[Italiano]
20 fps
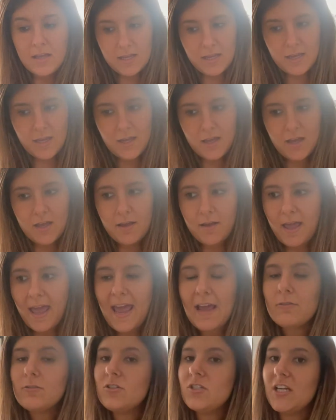Eh,
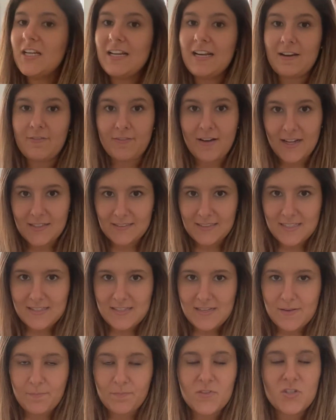è un genere
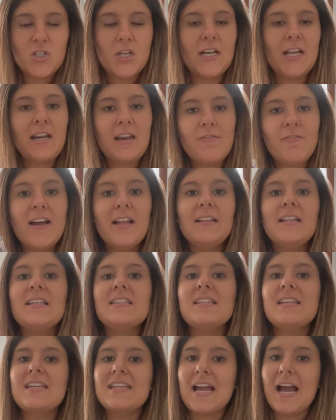fantasy, genere
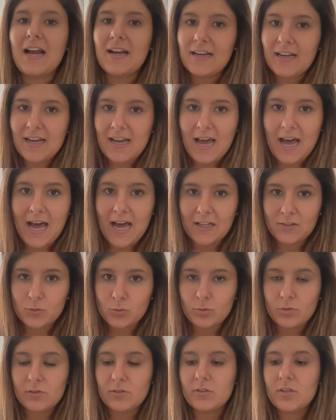fantasy young
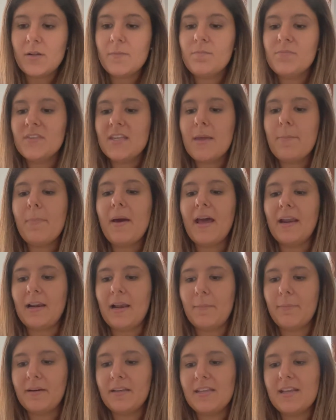adult, che
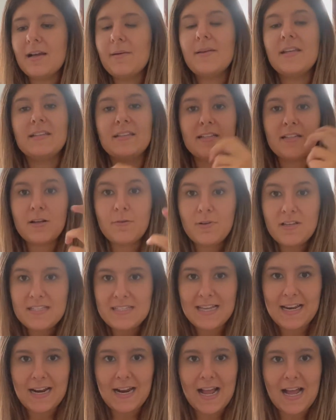parla praticamente di
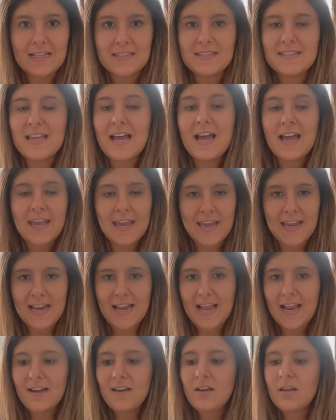questa ragazza,
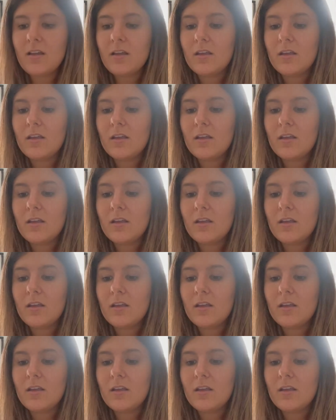Helen,